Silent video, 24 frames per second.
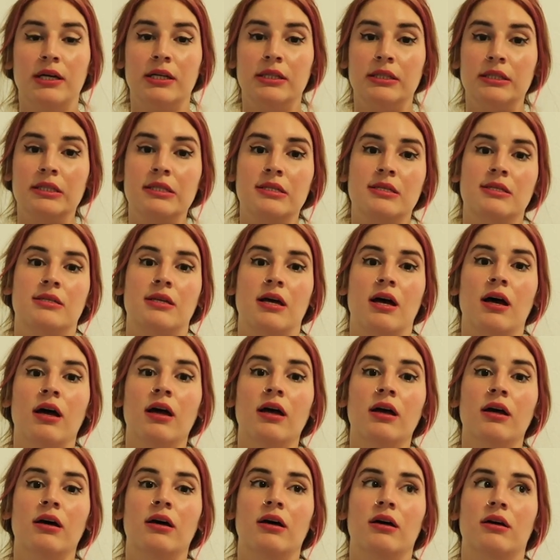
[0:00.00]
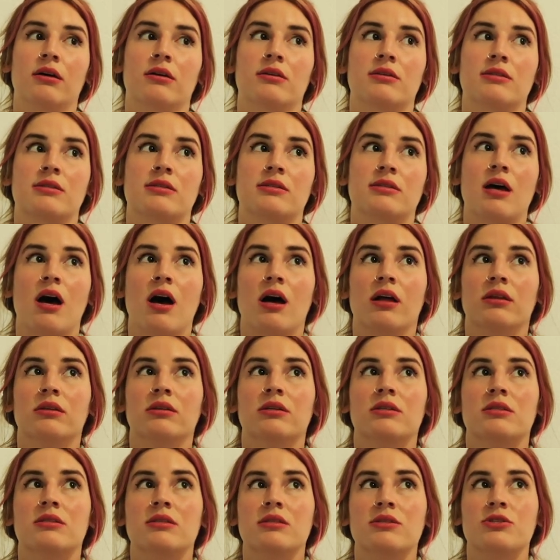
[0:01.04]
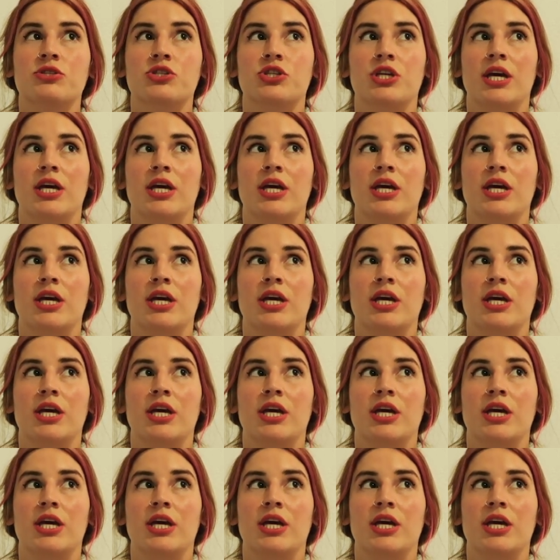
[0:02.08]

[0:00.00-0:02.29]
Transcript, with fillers: kalırsa sağlıksız